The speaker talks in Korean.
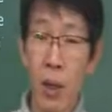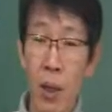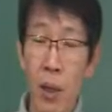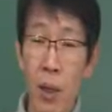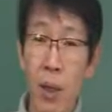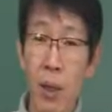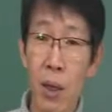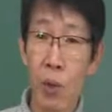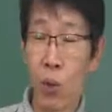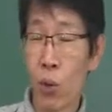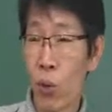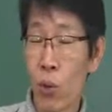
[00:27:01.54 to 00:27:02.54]
하,
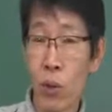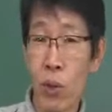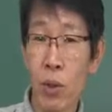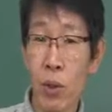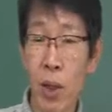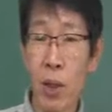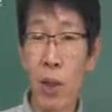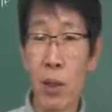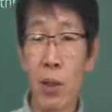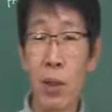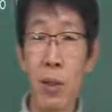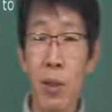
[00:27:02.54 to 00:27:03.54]
한라도 그죠?
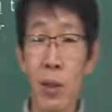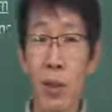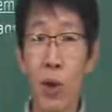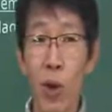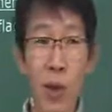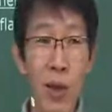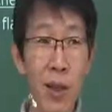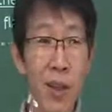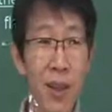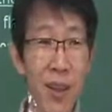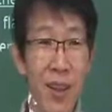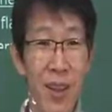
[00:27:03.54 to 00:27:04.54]
한라산 그죠
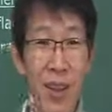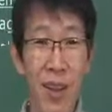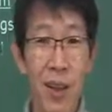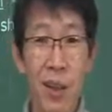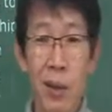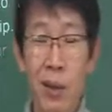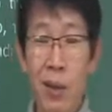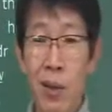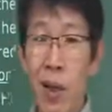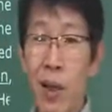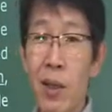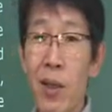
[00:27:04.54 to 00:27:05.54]
한라산이란다.
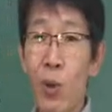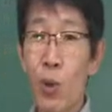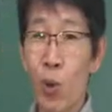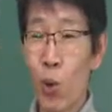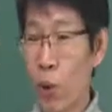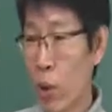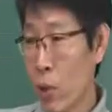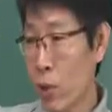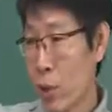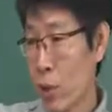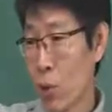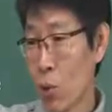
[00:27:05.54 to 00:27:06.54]
그러니까 한산도에
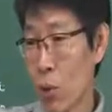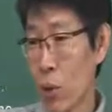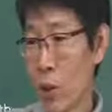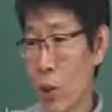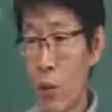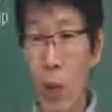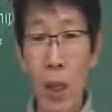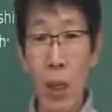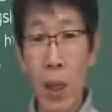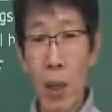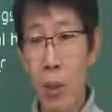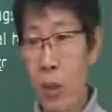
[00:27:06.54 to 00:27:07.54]
이제 그죠? 이렇게
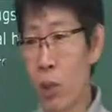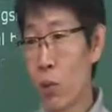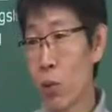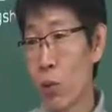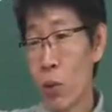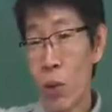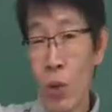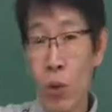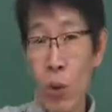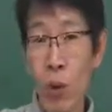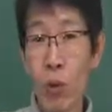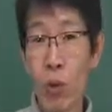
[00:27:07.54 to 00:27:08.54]
왔다. 이 적군
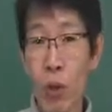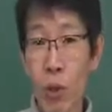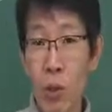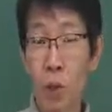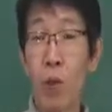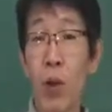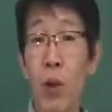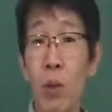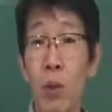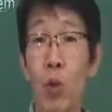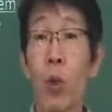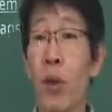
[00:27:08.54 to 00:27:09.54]
왜군이 도망가지
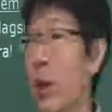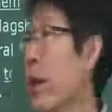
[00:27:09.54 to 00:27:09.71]
못하게